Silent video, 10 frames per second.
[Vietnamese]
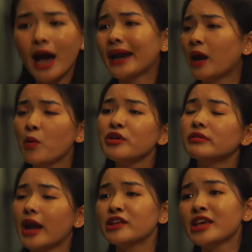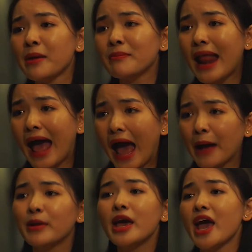anh không có được để cho em
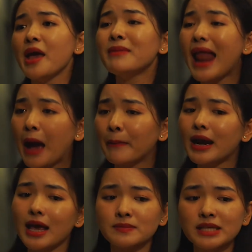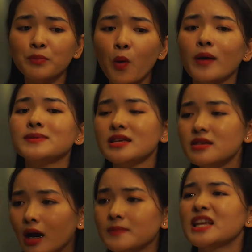làm em làm á là em sẽ buồn em sẽ
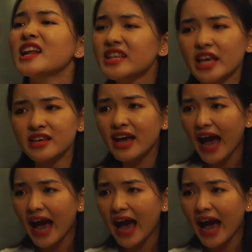giận em sẽ ly dị với